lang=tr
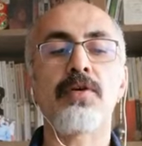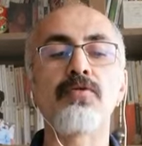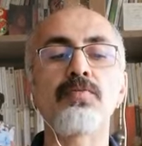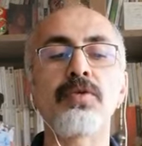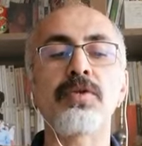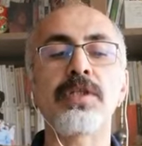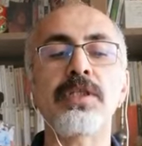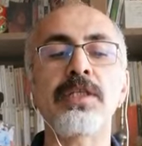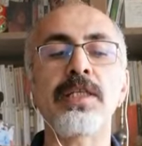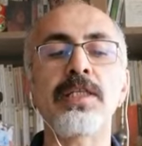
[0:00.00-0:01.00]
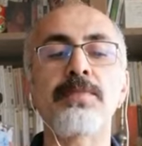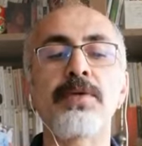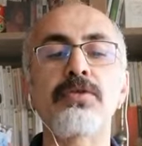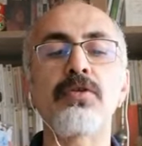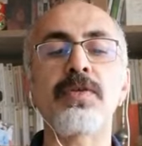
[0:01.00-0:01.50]
Avrupa ülkeleri genelde
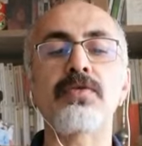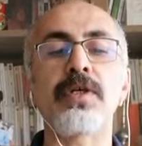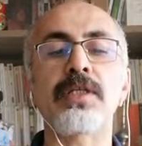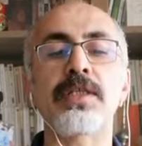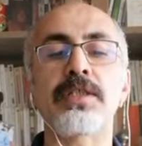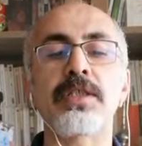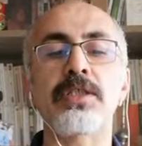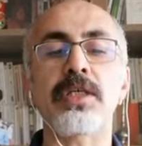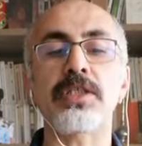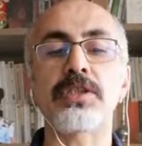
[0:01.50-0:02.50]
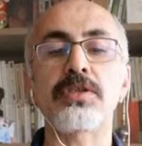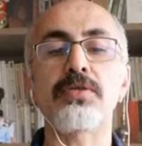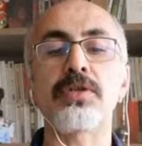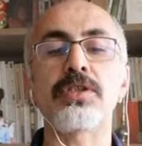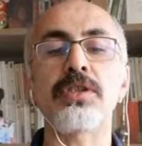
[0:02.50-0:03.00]
petrol ve doğal gaz
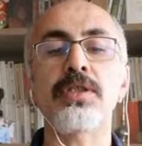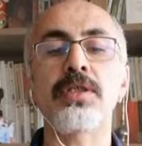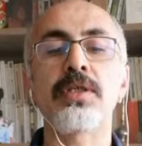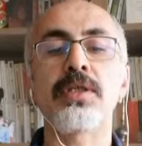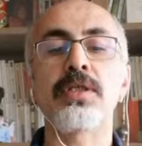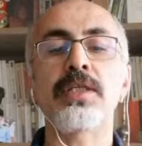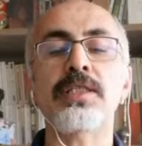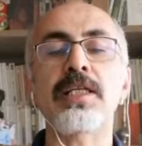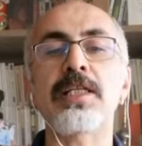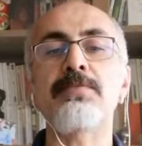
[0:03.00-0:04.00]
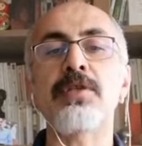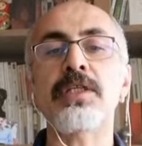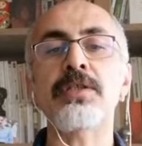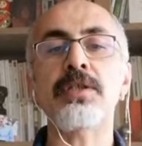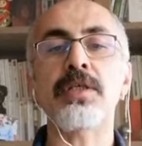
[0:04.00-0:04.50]
ihracatçısı olduğu için
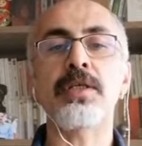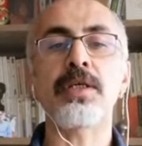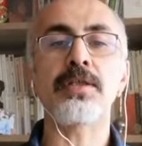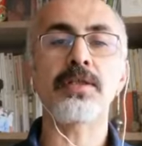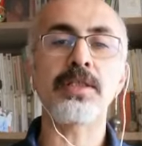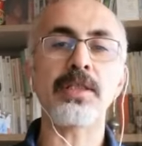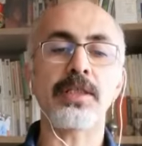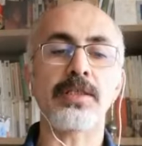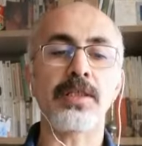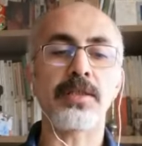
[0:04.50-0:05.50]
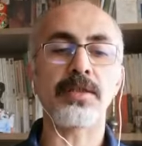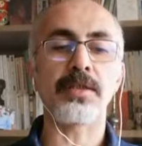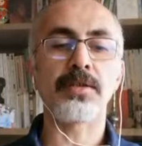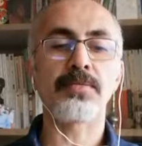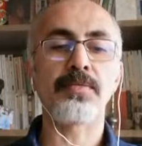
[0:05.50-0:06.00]
yasaklamaları direkt etkiledi.